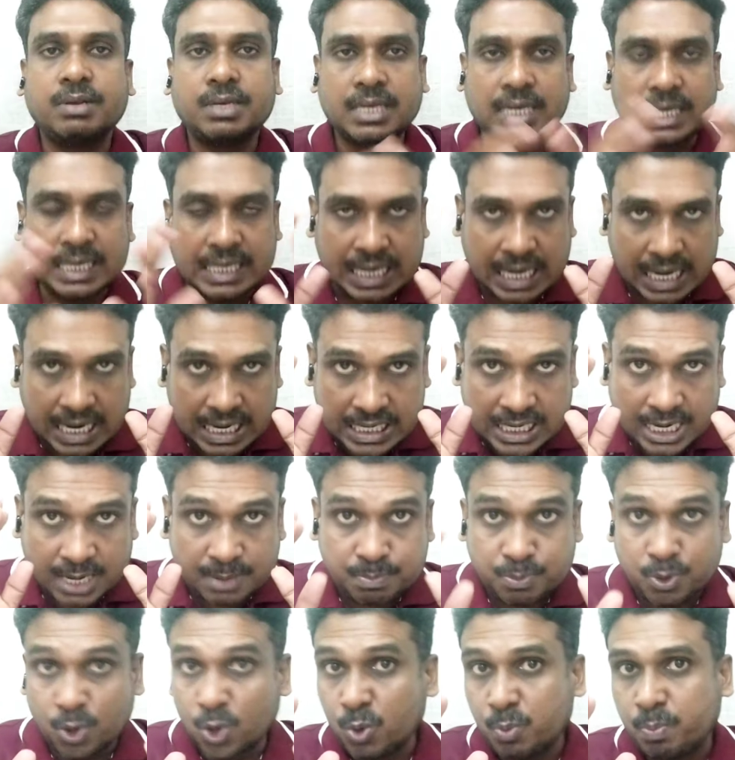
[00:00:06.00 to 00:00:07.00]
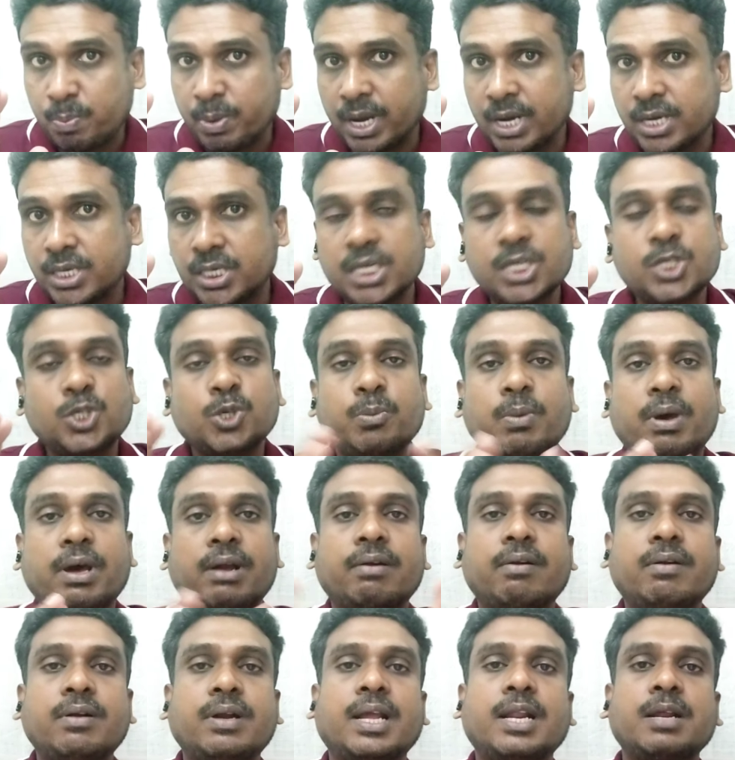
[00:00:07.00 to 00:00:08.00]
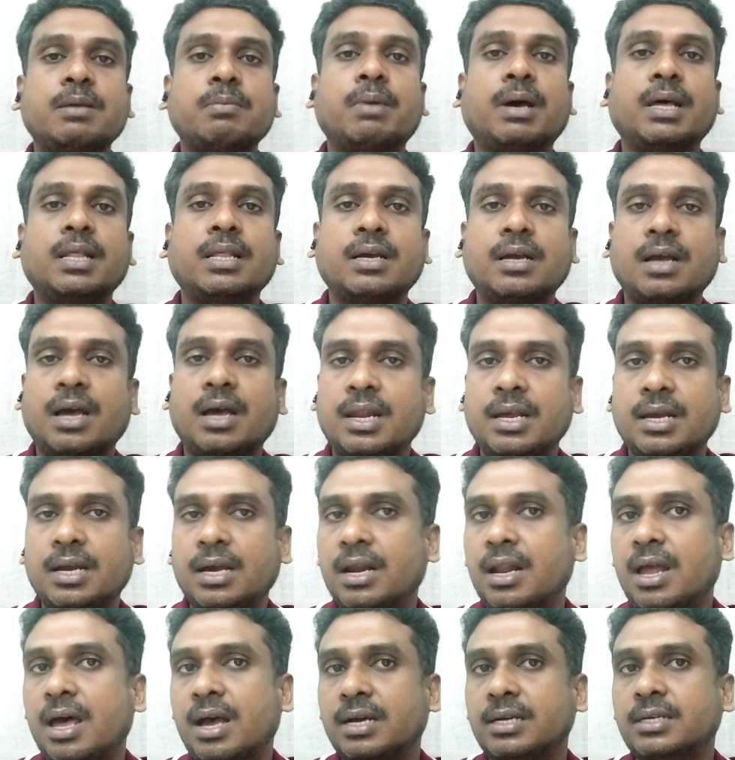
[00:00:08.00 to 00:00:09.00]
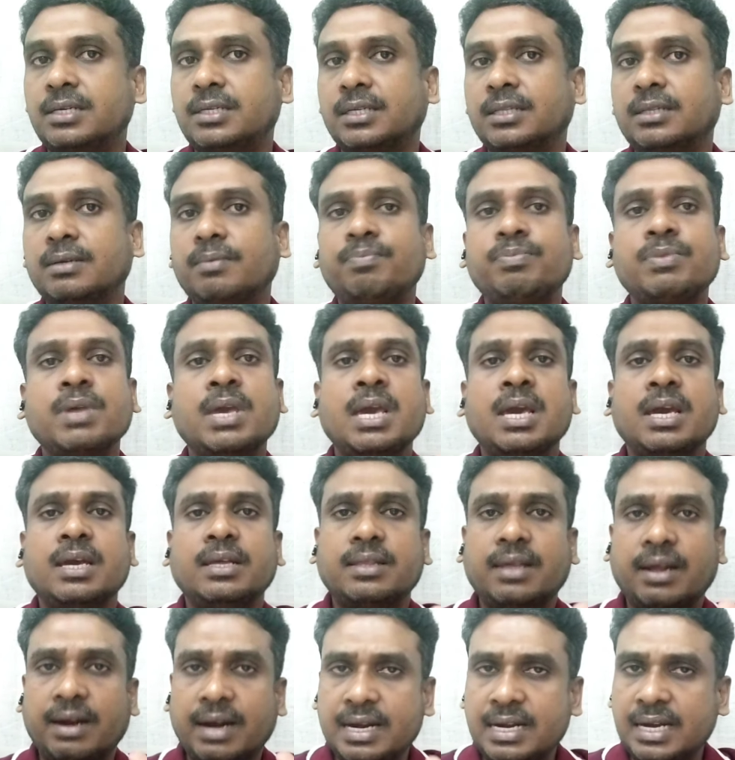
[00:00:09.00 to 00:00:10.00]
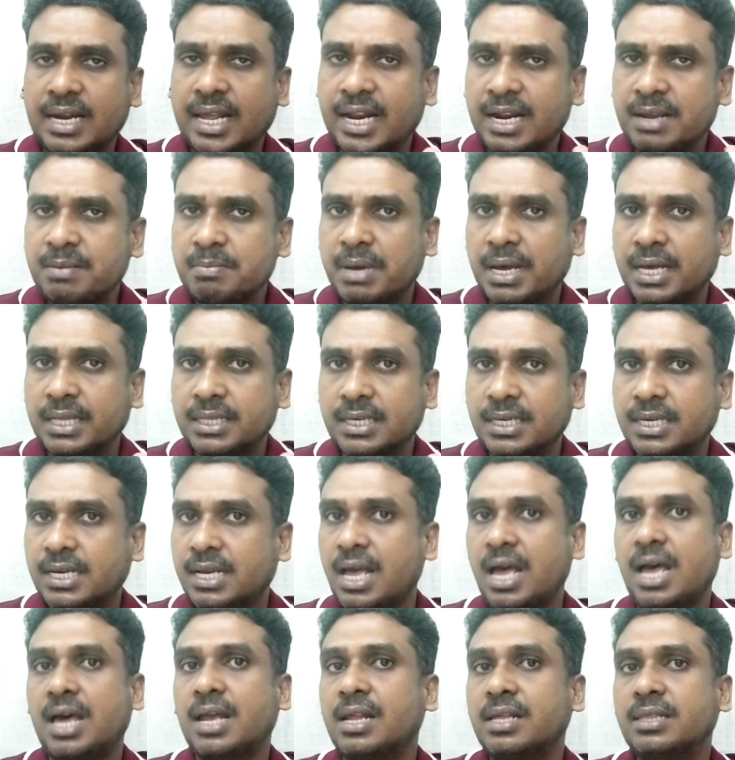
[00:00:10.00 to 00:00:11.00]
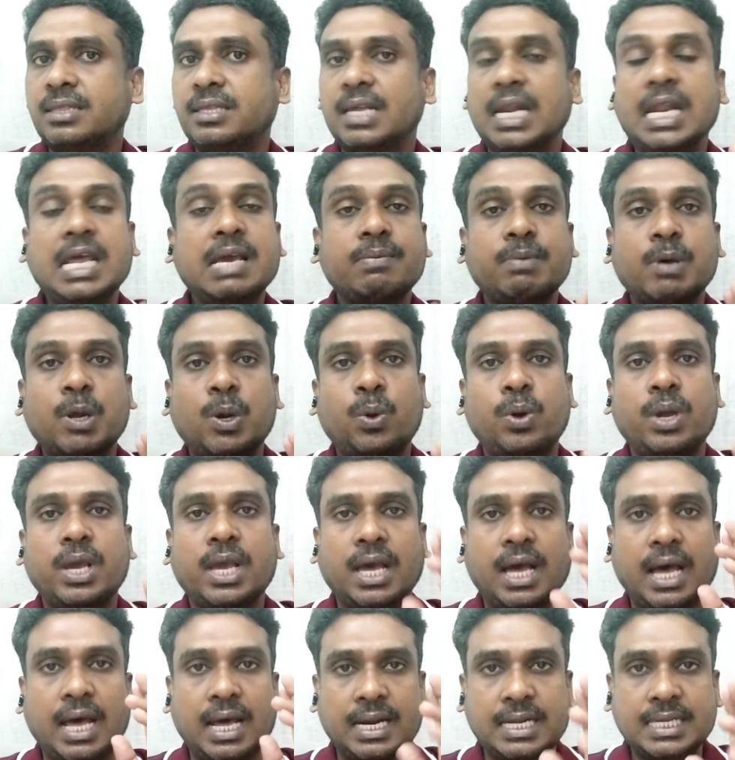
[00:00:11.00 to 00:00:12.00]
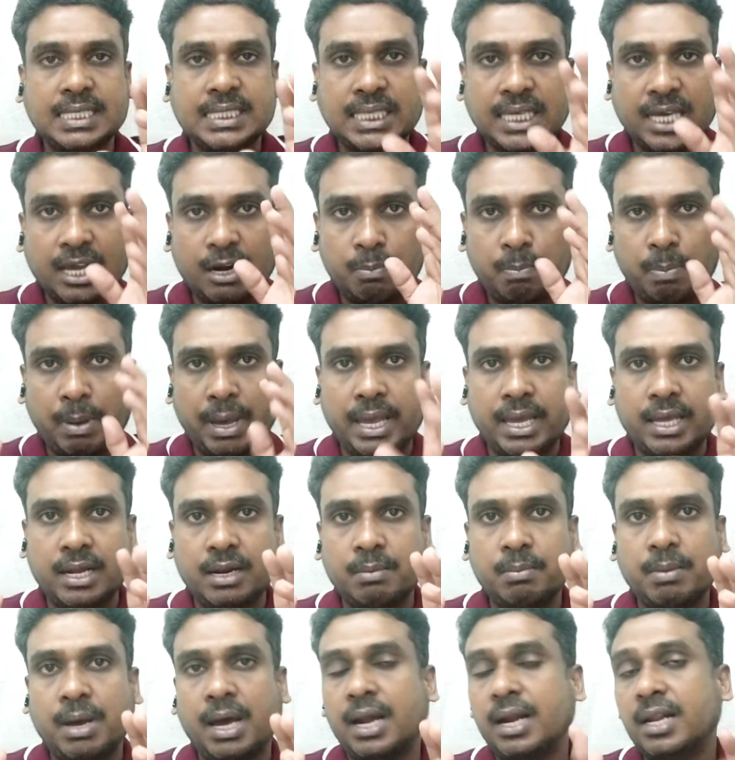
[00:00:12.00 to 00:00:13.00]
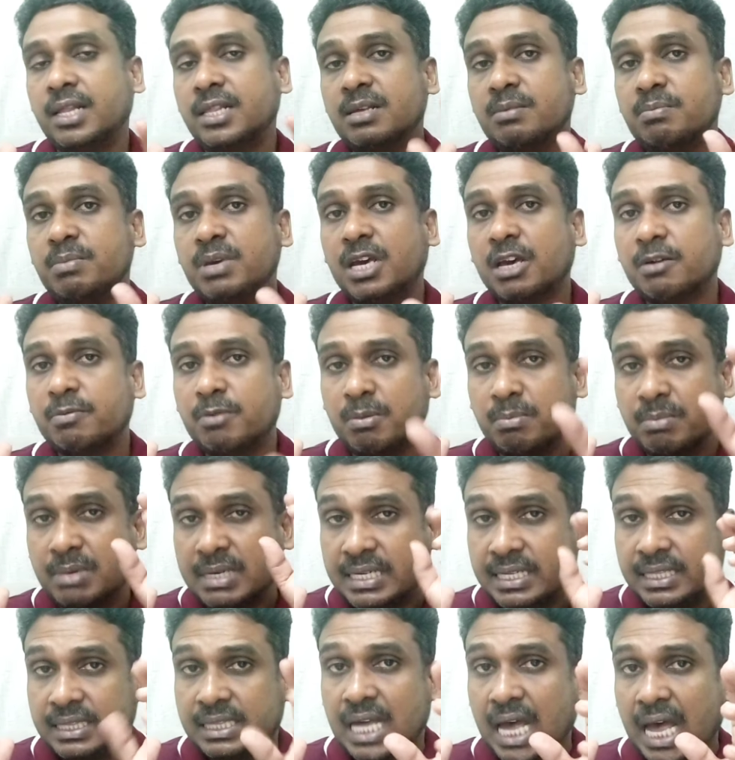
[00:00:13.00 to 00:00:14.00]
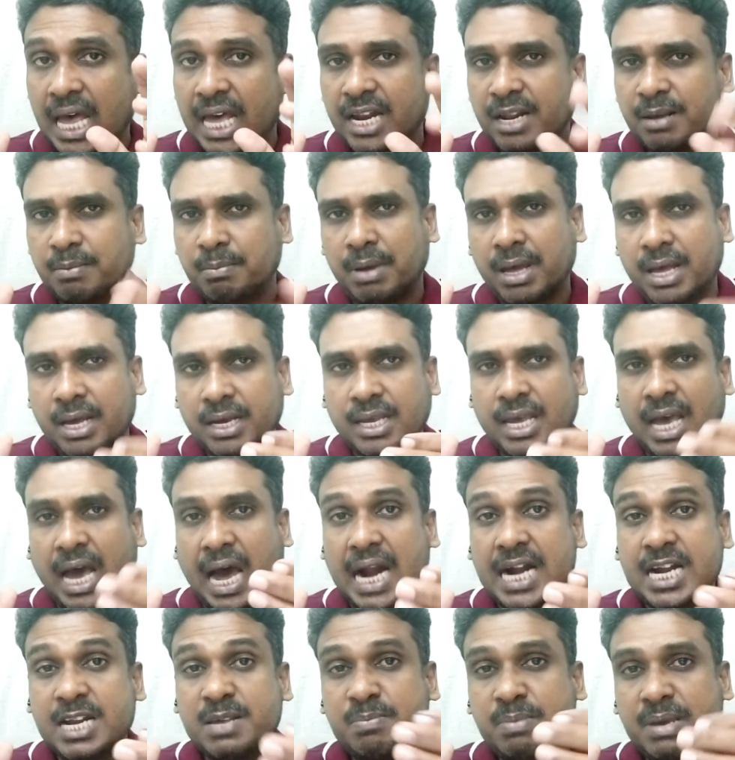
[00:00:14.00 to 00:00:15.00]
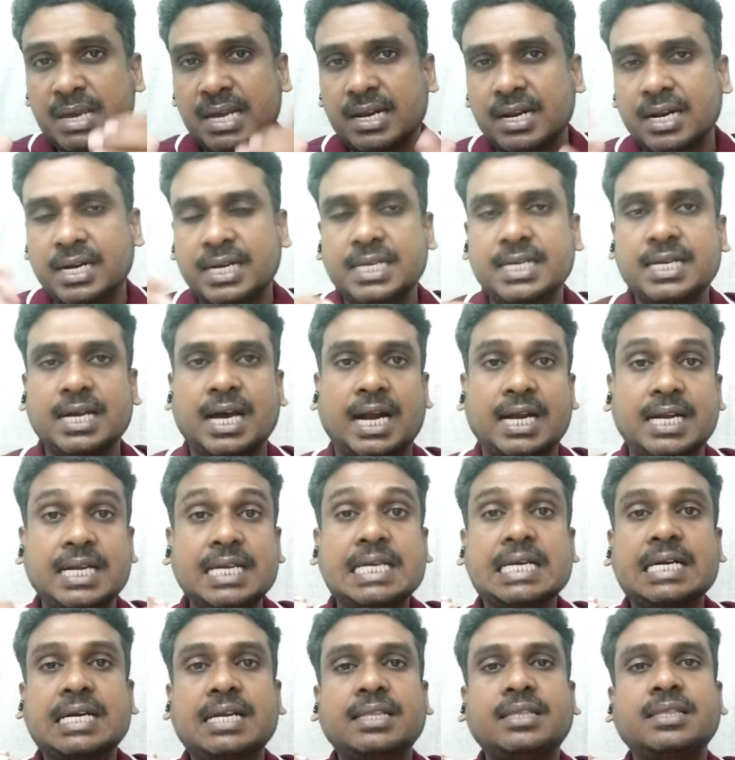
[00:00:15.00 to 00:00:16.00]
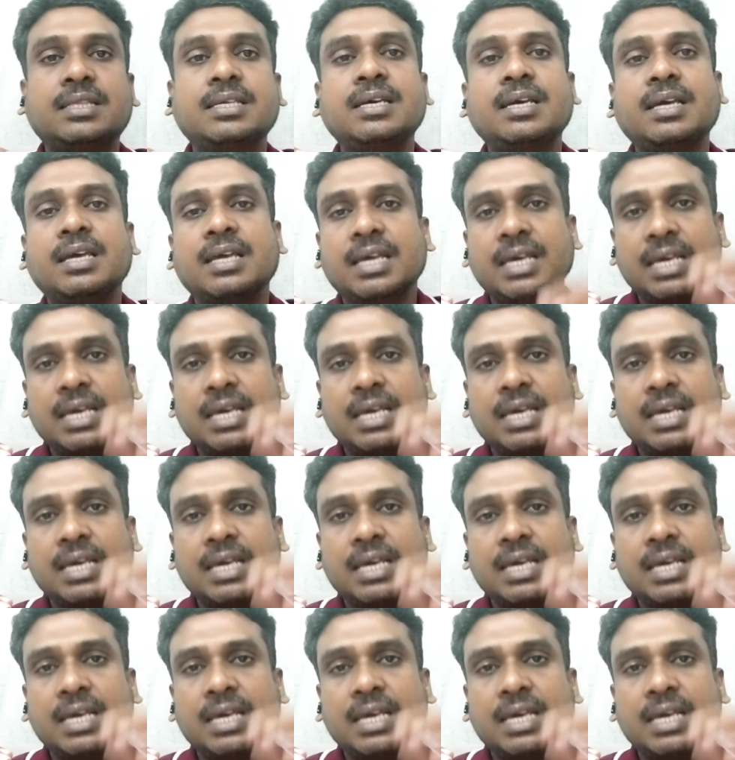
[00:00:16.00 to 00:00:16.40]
அவர்கள் நாட்டை பொறுப்பேற்று சுமார் ரெண்டரை மாத காலங்கள் ஆகின்றது இந்த ரெண்டரை மாத காலத்திலே இவருடைய அரசியல் பயணமானது மிகவும் நிதானமாக அடிமேல் அடி அடியெடுத்து